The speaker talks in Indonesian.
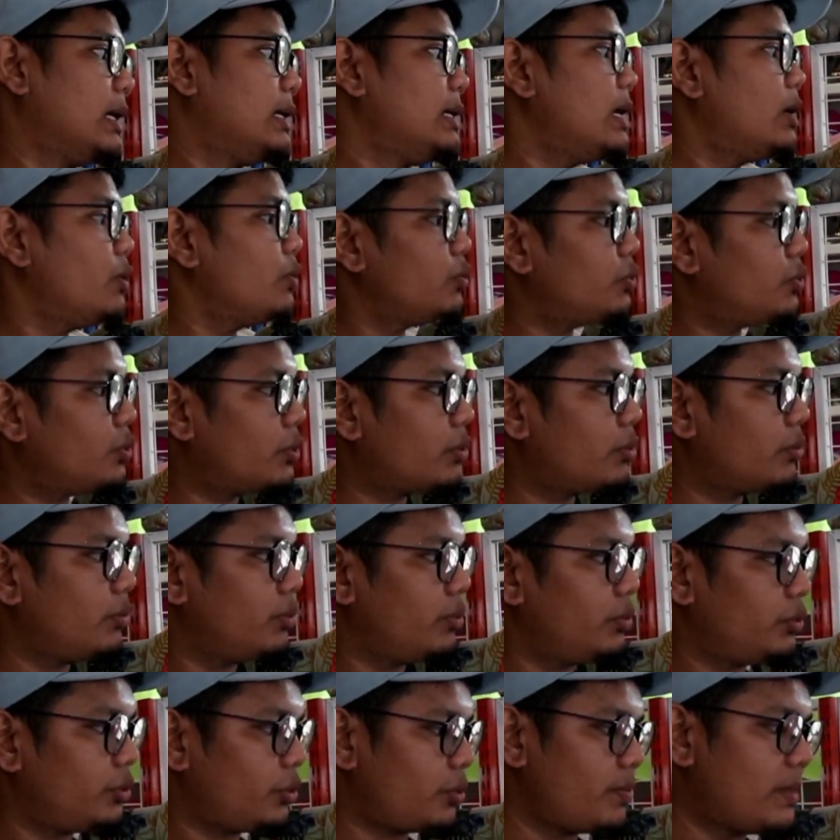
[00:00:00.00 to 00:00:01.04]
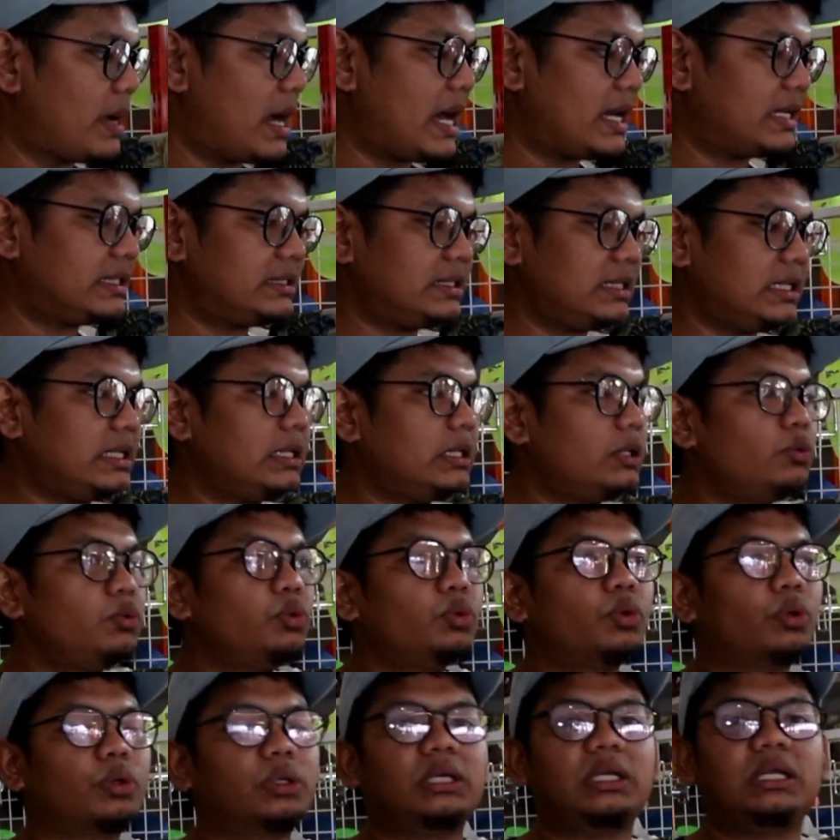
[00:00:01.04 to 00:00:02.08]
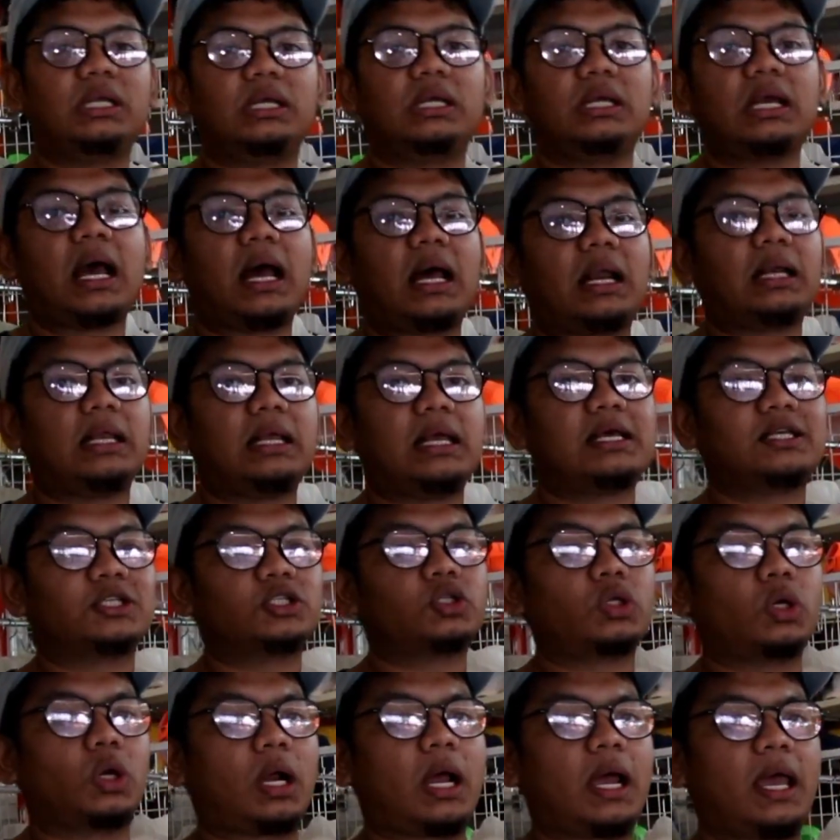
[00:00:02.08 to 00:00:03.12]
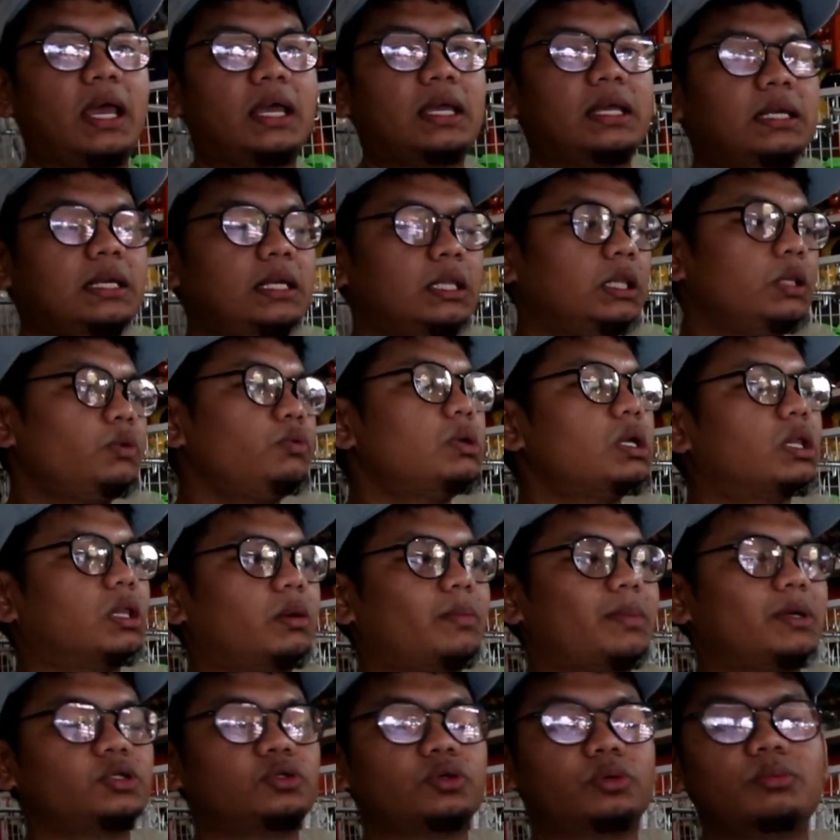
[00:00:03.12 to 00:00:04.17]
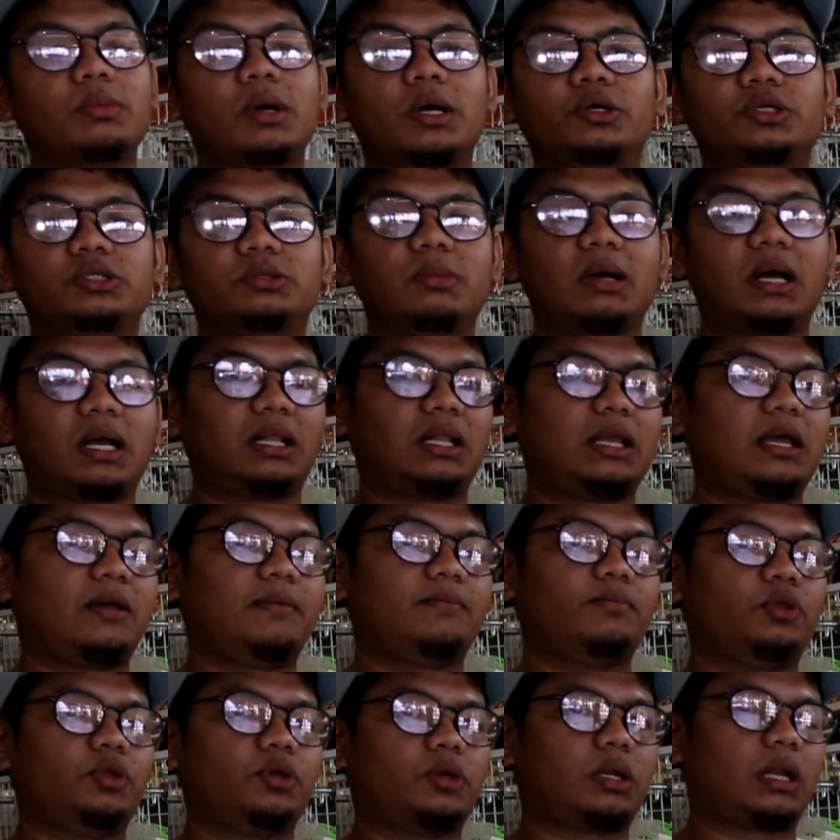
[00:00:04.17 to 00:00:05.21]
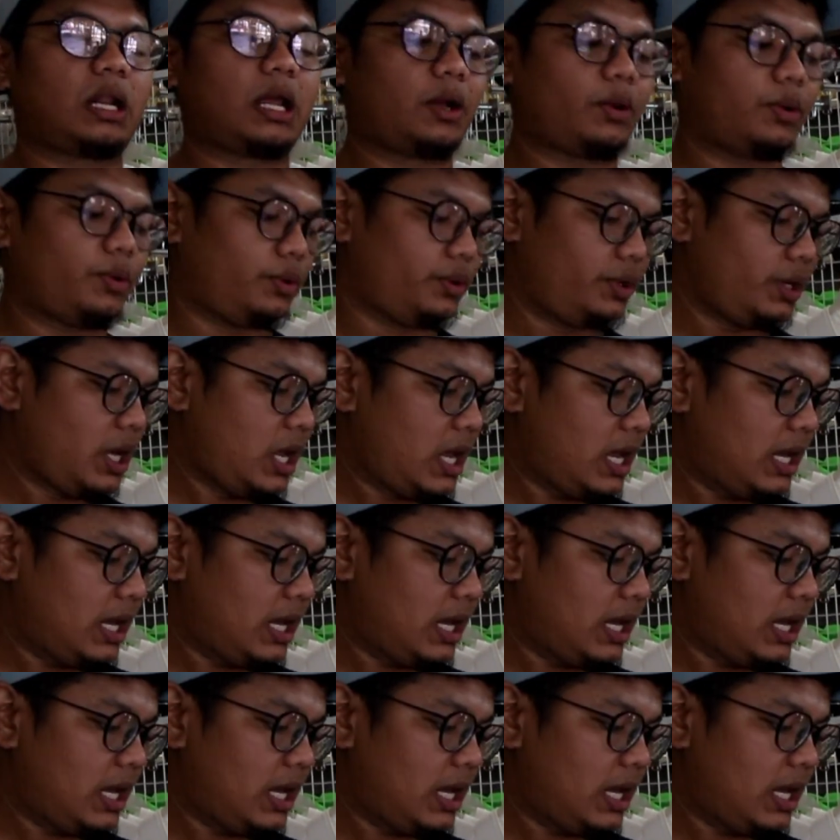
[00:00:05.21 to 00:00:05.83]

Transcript: dan untuk untuk bahan sih ini untuk di area store kayak gini tuh udah termasuk bagus banget ya menurut aku